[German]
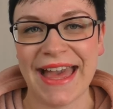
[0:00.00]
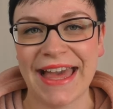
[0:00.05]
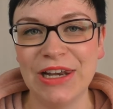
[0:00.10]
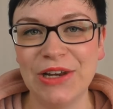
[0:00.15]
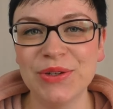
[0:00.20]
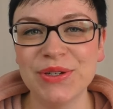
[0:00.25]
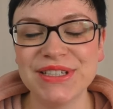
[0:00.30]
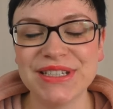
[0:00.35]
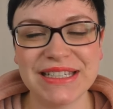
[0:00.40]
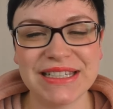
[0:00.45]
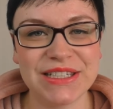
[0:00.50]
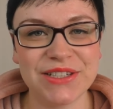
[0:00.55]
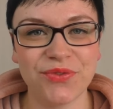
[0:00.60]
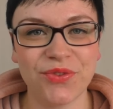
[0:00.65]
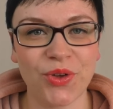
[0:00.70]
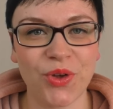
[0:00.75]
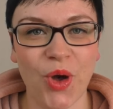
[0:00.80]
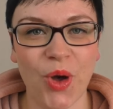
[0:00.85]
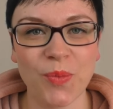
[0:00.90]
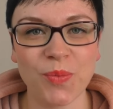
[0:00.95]
Hallo und
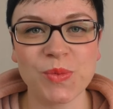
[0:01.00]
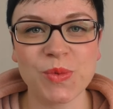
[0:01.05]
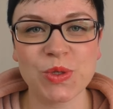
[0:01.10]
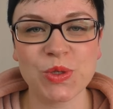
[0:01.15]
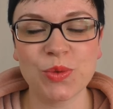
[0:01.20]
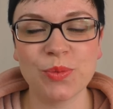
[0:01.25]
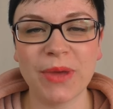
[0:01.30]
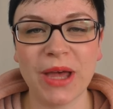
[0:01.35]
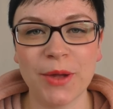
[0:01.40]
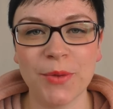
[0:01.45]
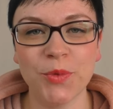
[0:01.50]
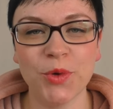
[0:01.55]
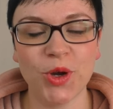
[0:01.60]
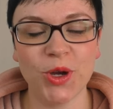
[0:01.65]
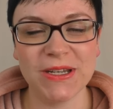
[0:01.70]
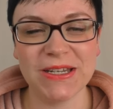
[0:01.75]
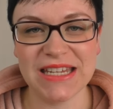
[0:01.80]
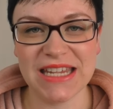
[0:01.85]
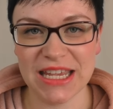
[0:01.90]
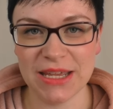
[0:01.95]
herzlich willkommen zu meinem
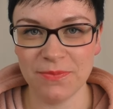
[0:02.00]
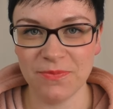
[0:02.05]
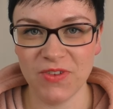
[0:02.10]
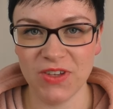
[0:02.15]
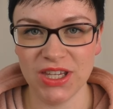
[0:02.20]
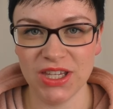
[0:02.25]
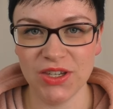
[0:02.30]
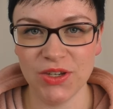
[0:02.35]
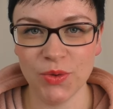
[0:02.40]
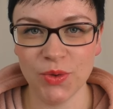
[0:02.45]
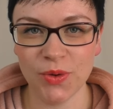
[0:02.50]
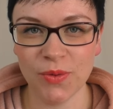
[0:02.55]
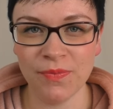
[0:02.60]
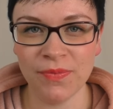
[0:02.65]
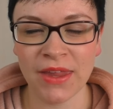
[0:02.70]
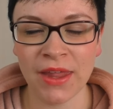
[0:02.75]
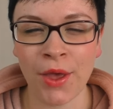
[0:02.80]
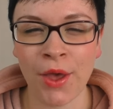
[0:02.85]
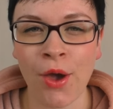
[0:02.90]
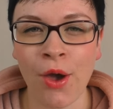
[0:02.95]
neuen Themenvideo.
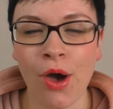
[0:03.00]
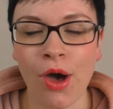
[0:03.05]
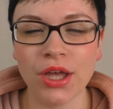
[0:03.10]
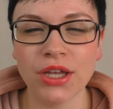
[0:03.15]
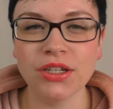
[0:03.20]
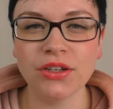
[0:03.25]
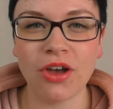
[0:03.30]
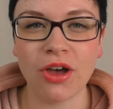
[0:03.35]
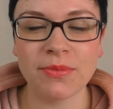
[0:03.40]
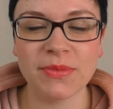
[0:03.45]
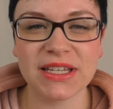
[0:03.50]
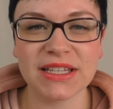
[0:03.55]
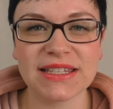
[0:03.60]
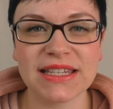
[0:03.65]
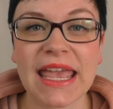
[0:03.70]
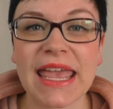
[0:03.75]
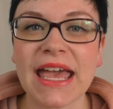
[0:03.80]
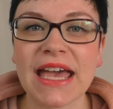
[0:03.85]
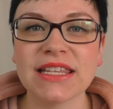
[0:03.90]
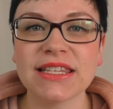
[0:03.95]
Heute kommt
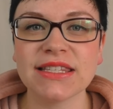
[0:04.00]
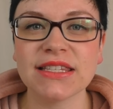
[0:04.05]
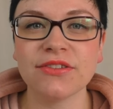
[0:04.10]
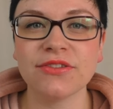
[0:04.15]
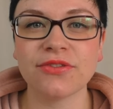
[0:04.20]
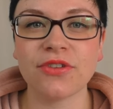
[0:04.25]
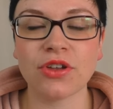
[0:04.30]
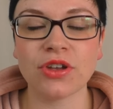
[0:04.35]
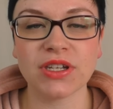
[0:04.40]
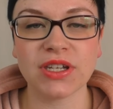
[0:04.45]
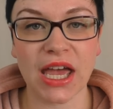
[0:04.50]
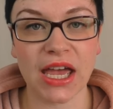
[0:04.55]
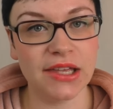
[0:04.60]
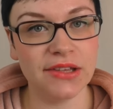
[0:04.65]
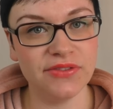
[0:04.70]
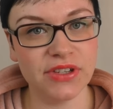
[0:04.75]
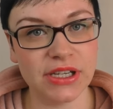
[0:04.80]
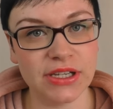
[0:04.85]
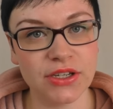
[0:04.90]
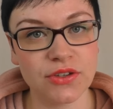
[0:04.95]
das erste von
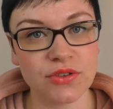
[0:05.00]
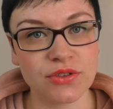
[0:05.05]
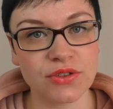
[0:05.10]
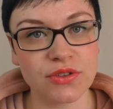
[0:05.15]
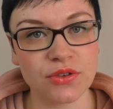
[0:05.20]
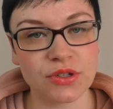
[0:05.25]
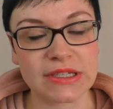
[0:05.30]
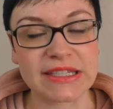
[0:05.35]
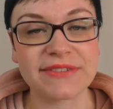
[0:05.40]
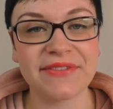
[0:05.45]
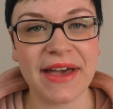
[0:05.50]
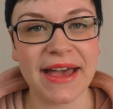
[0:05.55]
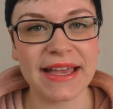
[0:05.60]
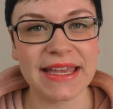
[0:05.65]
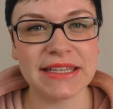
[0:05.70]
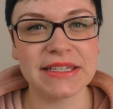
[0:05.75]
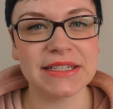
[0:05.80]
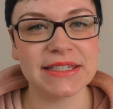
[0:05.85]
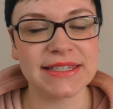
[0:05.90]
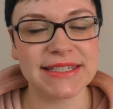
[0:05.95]
drei Videos und zwar
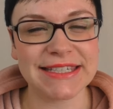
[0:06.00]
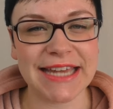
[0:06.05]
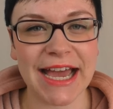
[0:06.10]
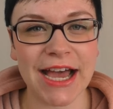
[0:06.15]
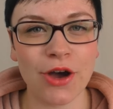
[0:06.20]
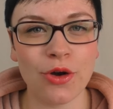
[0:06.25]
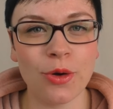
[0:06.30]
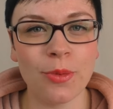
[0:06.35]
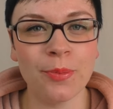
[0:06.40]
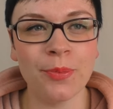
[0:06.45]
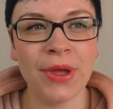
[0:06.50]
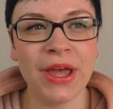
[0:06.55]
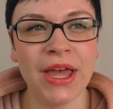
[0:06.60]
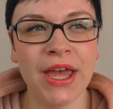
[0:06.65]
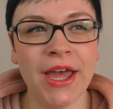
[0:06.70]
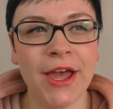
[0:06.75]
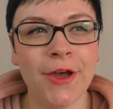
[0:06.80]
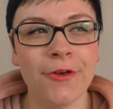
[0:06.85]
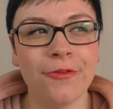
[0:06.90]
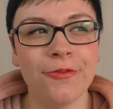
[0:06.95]
geht es darum,
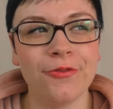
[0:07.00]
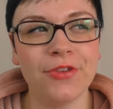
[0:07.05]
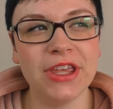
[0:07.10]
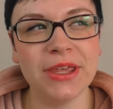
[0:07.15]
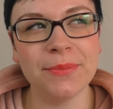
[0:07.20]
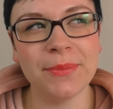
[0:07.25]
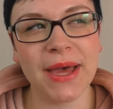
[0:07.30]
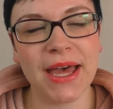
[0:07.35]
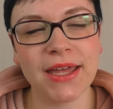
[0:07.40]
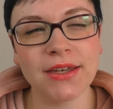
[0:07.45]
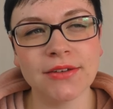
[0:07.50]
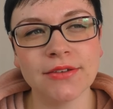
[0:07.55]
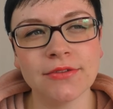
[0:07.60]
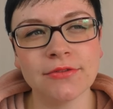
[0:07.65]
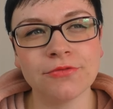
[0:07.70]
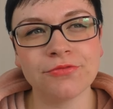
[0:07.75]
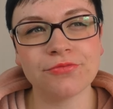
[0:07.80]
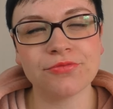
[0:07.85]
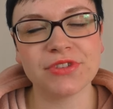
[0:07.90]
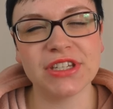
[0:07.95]
wie
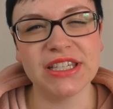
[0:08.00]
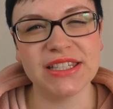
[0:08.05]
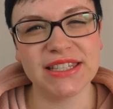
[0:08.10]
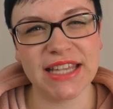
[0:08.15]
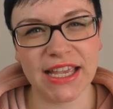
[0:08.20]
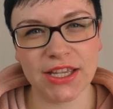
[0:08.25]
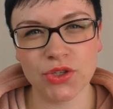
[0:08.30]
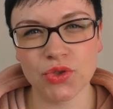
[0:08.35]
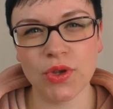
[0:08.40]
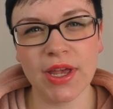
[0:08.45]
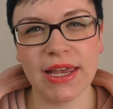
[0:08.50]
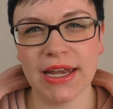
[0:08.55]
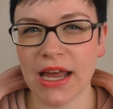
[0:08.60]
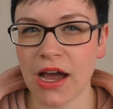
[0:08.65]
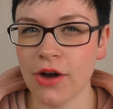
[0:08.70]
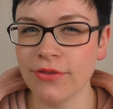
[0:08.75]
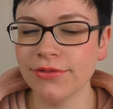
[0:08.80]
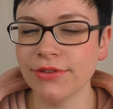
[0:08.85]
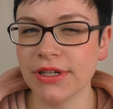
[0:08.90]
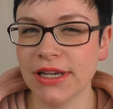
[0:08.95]
man die
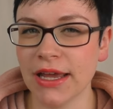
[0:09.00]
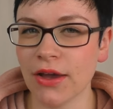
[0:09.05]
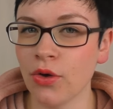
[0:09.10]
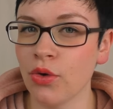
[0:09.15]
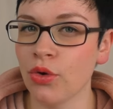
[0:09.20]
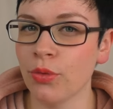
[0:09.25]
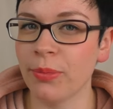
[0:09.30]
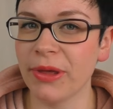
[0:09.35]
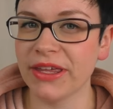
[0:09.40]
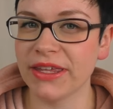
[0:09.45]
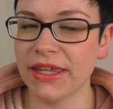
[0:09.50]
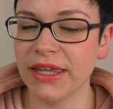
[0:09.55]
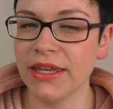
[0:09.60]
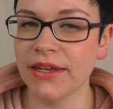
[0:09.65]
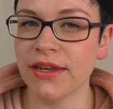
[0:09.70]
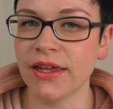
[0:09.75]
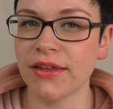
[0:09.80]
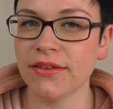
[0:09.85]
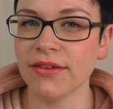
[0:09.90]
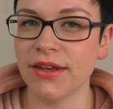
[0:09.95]
sexuelle Aufklärung bei
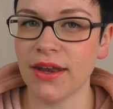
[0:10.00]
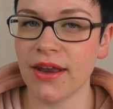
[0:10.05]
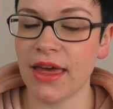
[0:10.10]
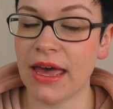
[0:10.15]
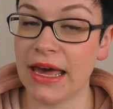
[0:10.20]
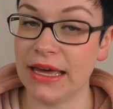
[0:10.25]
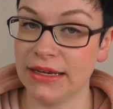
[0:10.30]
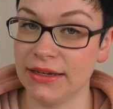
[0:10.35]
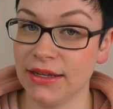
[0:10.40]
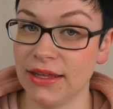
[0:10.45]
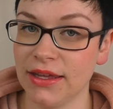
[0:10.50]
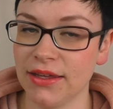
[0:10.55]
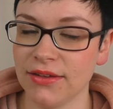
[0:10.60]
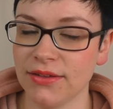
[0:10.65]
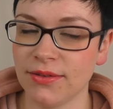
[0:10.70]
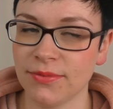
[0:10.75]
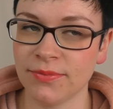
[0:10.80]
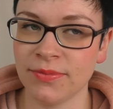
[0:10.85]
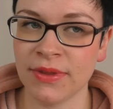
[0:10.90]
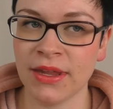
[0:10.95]
Kindern
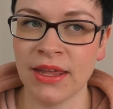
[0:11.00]
angeht.